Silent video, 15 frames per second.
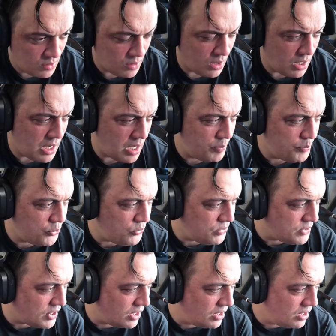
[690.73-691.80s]
Ah
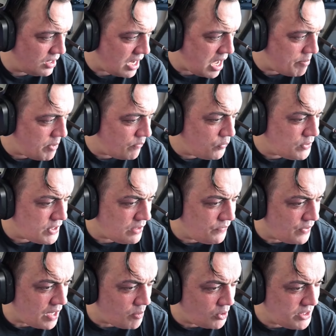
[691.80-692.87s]
putain, ah mais vous êtes
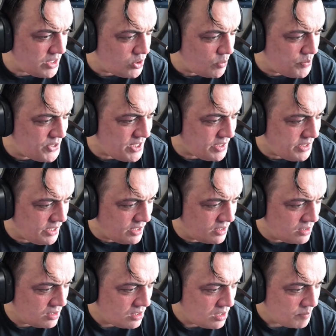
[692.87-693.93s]
vraiment des obsédés, hein.
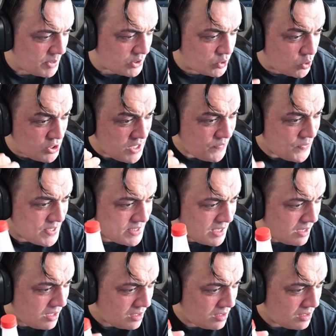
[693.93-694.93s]
Parce que j'ai fait ça